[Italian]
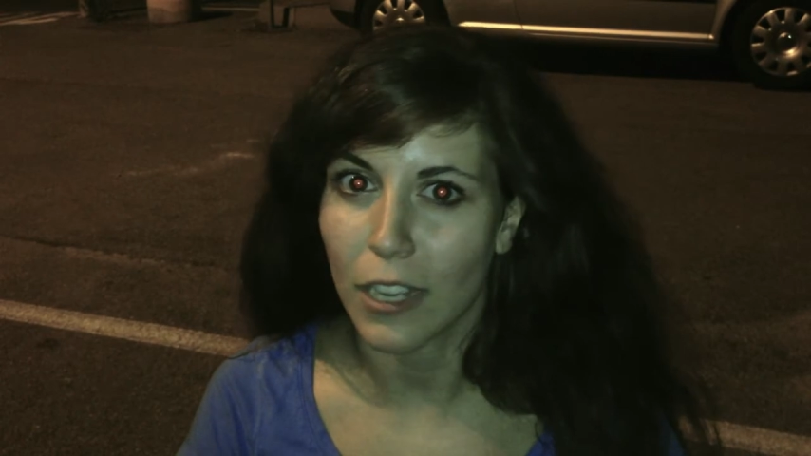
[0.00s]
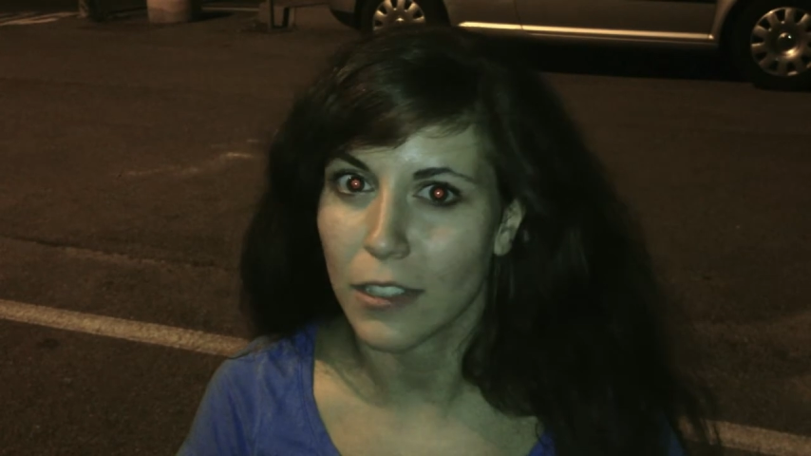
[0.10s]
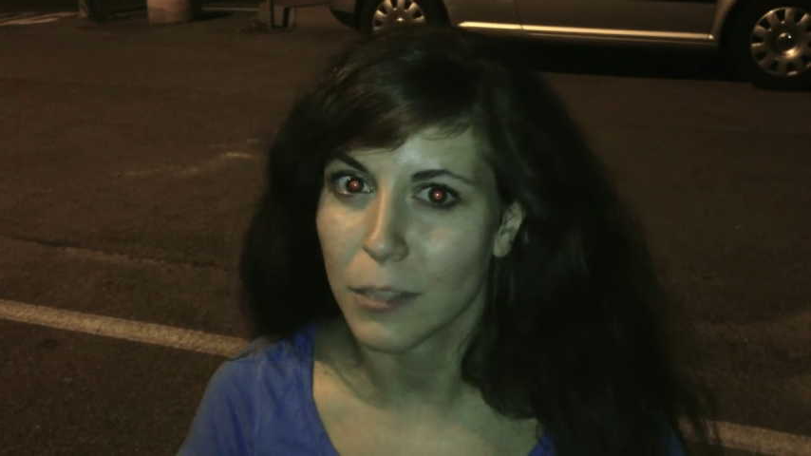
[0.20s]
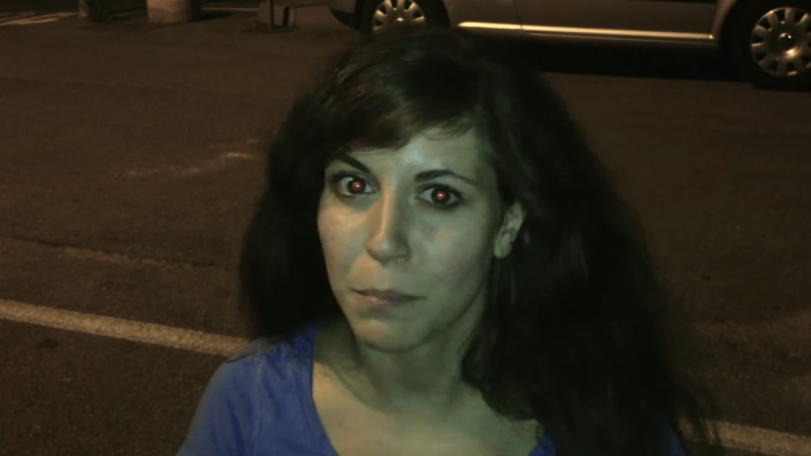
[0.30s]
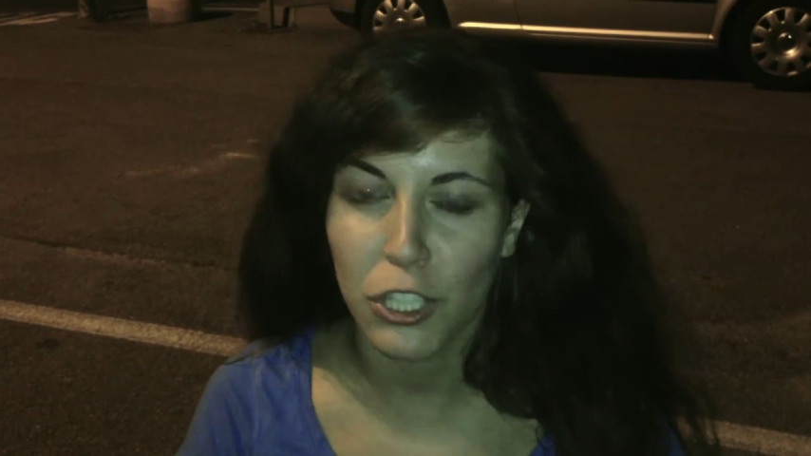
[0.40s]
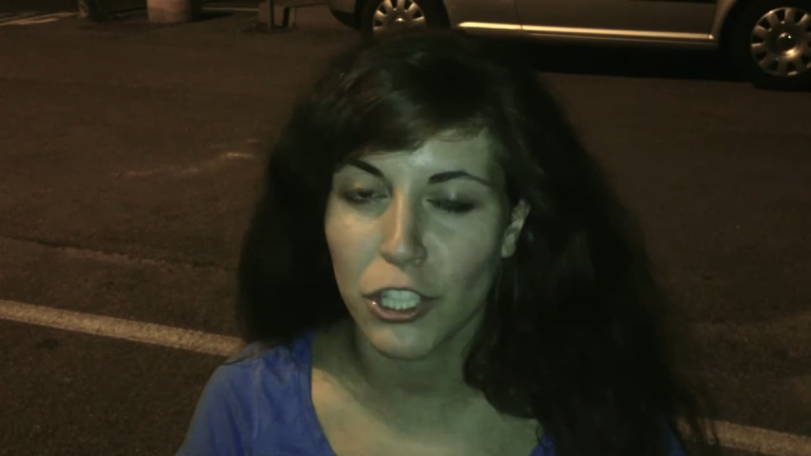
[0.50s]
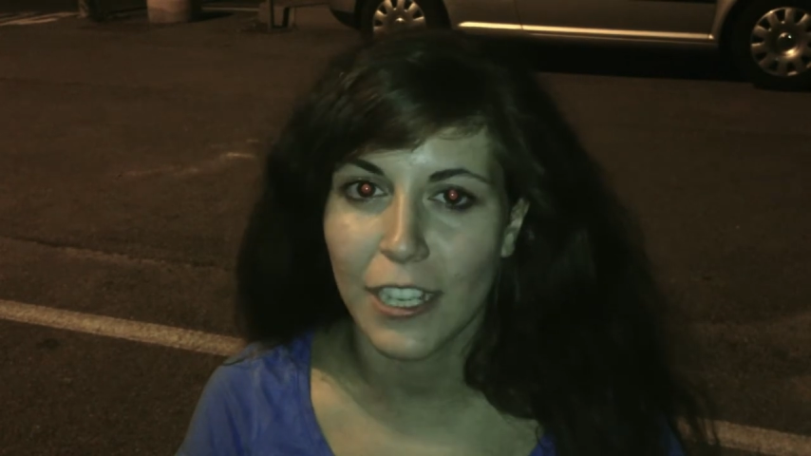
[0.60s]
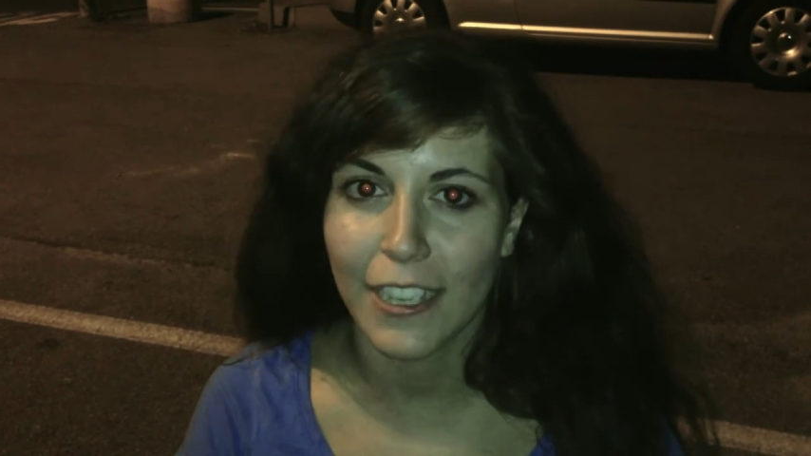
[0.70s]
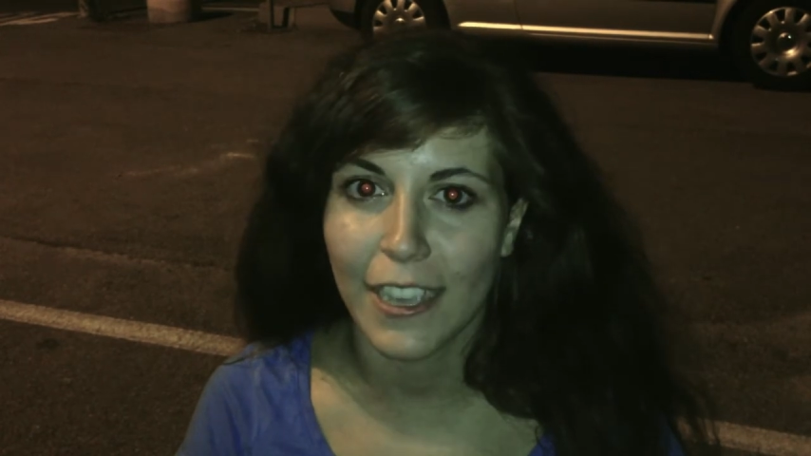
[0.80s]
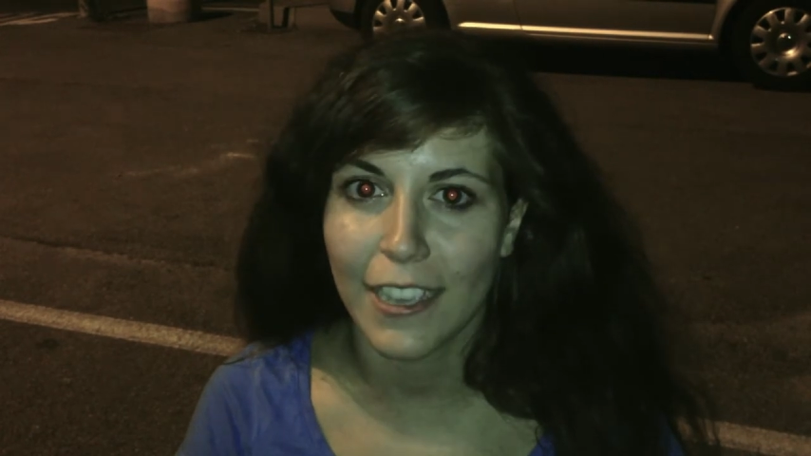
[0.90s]
eh,
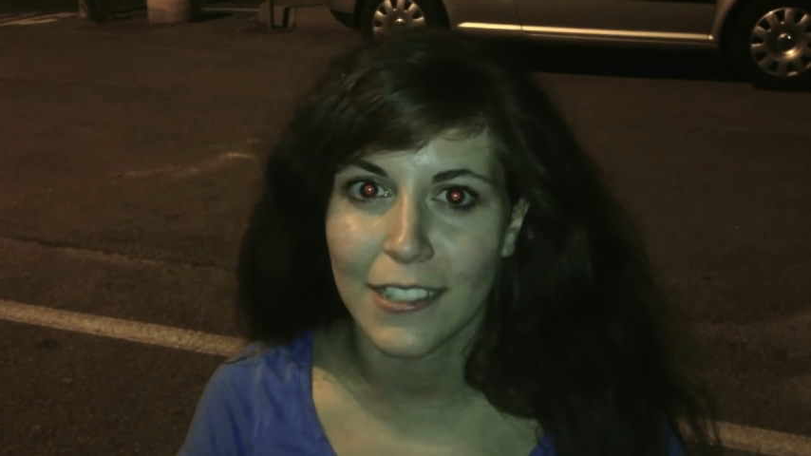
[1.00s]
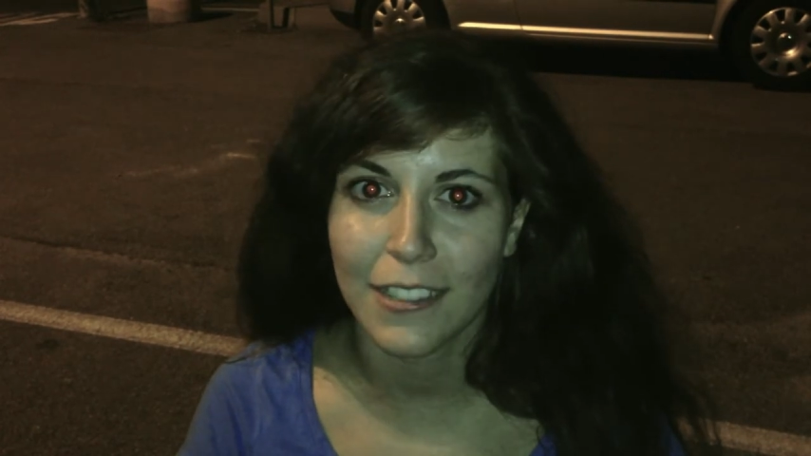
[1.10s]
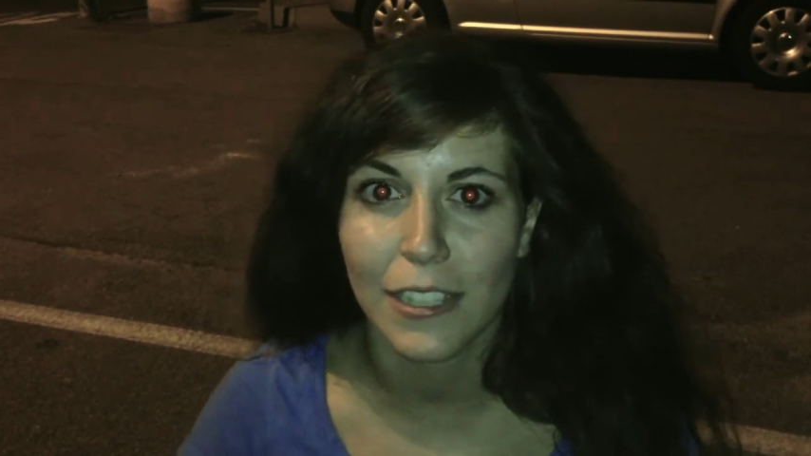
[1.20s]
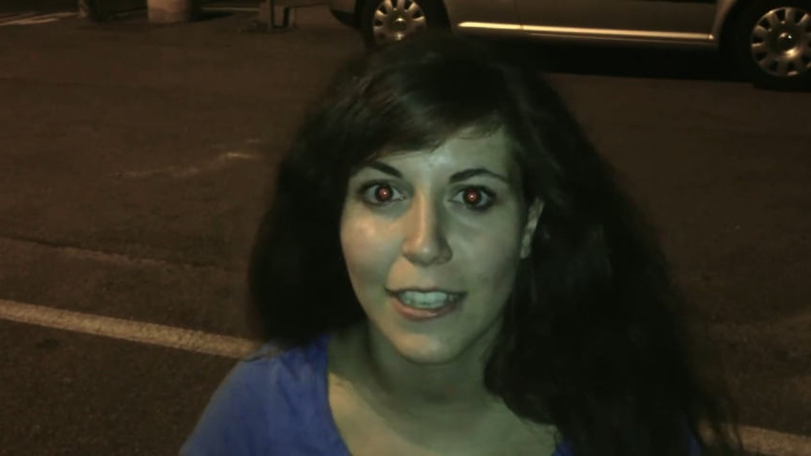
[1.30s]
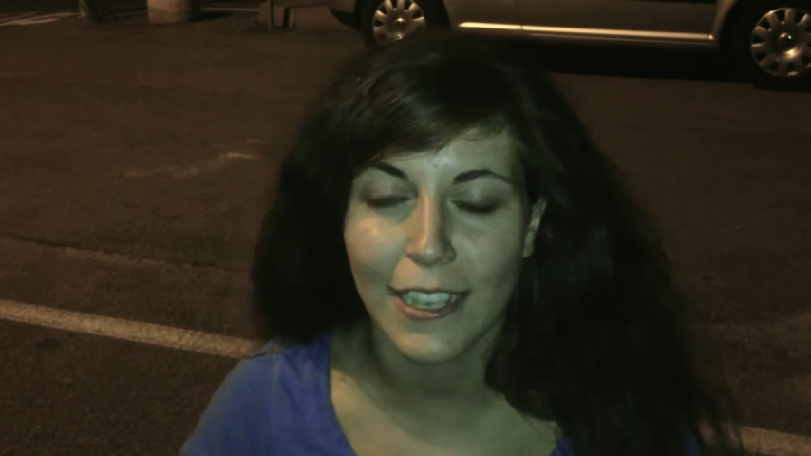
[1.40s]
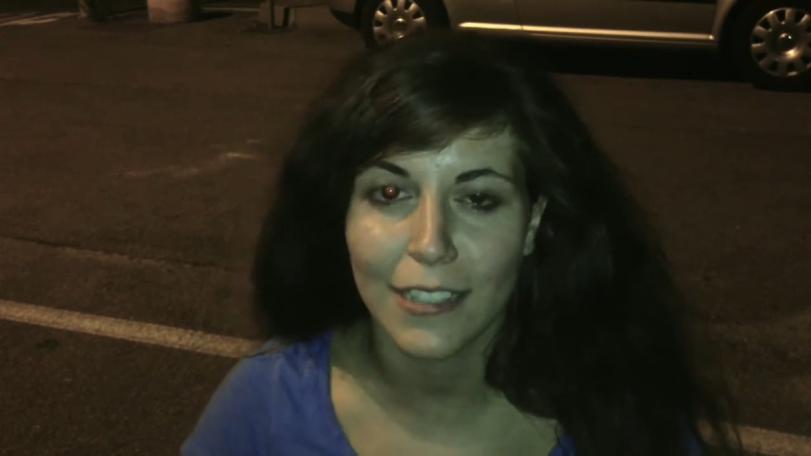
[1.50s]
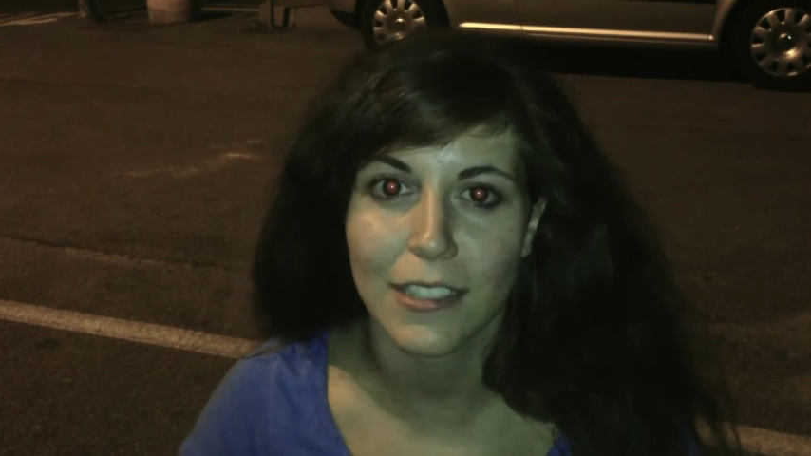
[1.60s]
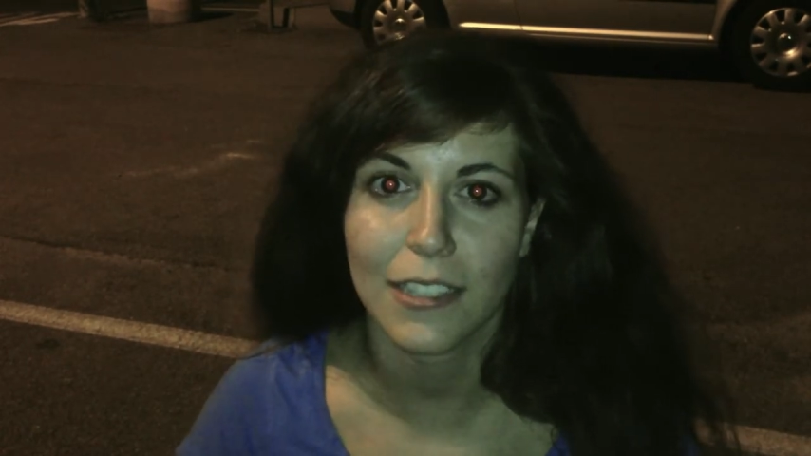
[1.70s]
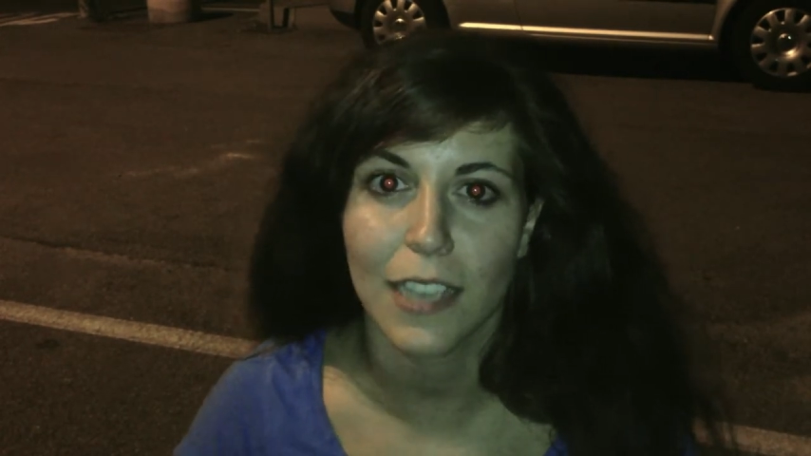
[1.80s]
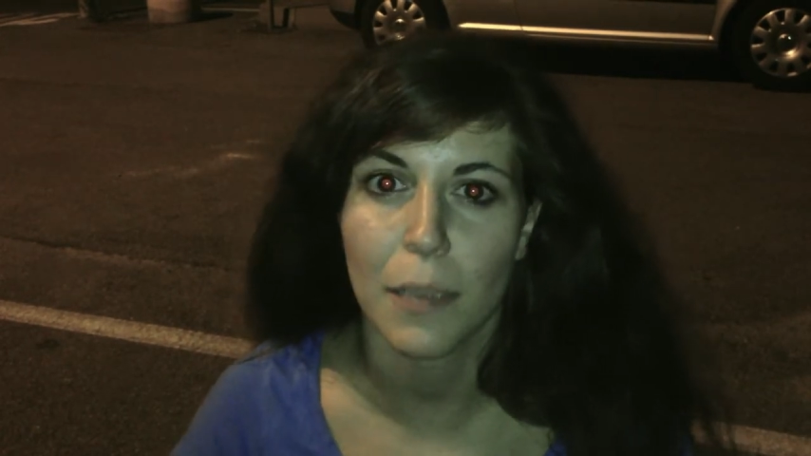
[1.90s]
special guest del cast
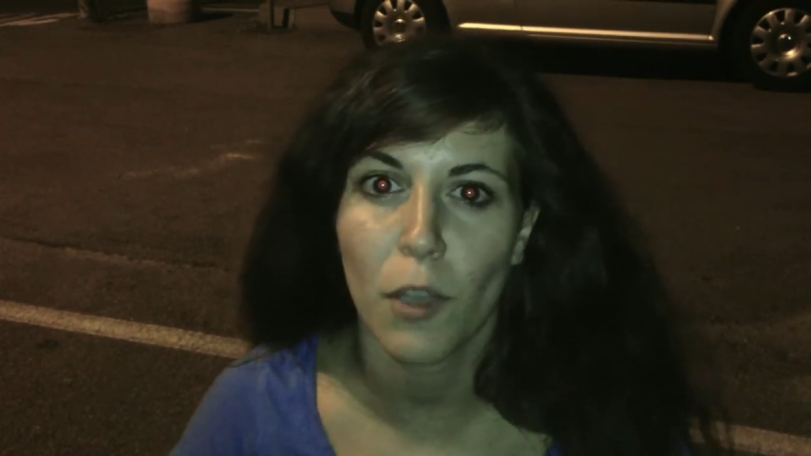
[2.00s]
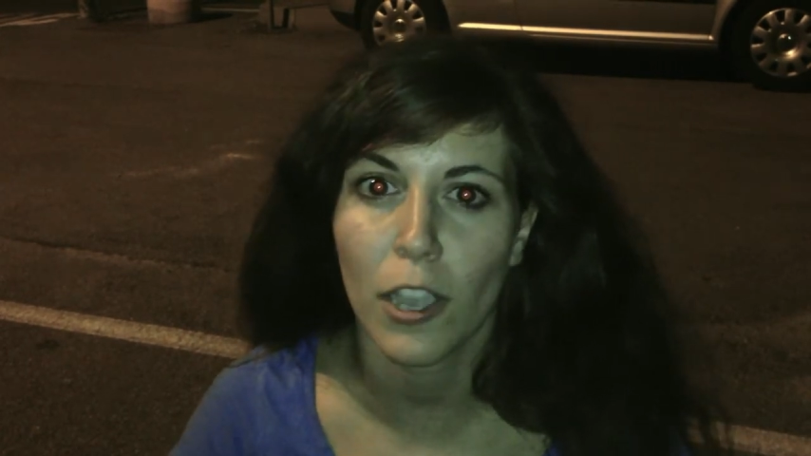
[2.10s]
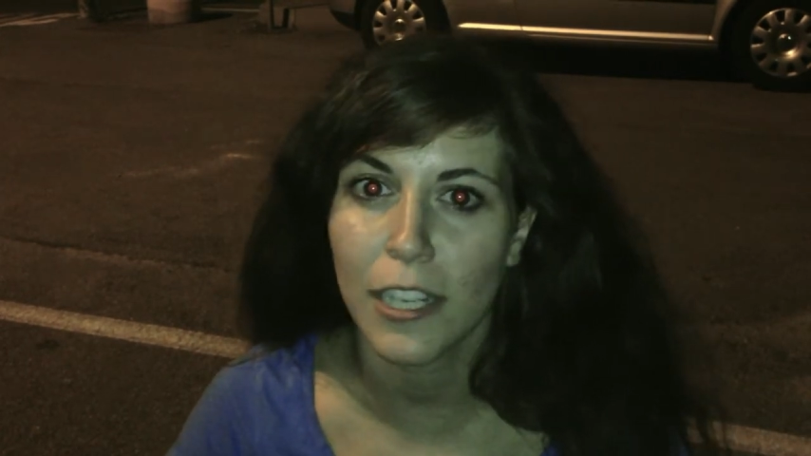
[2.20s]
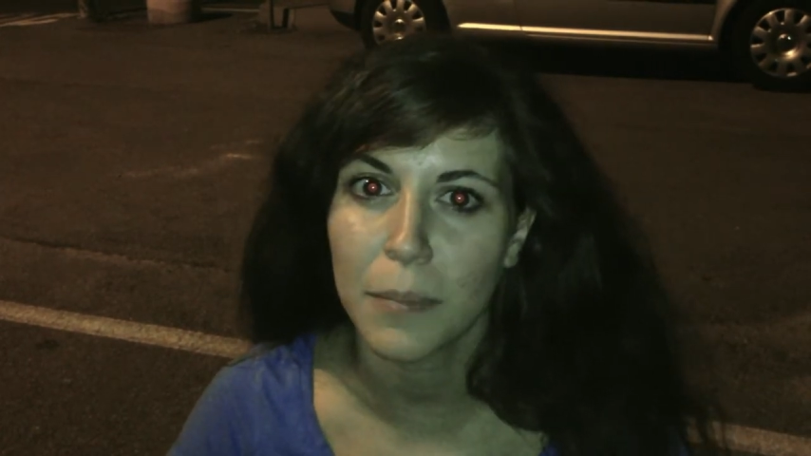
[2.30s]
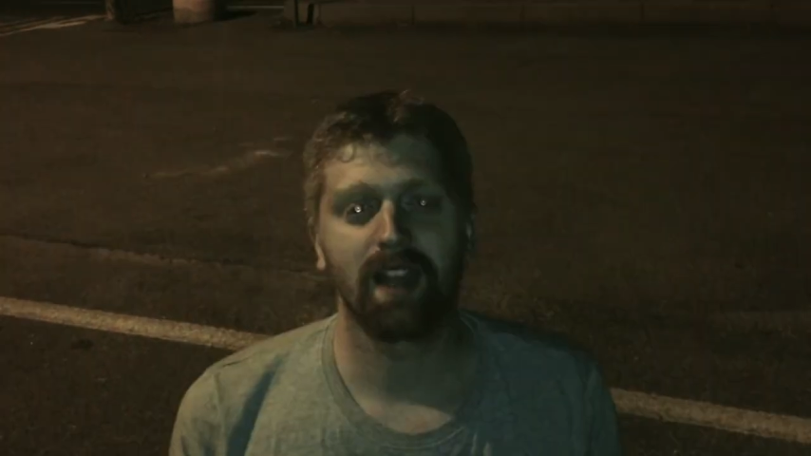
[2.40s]
di Skypocalypse.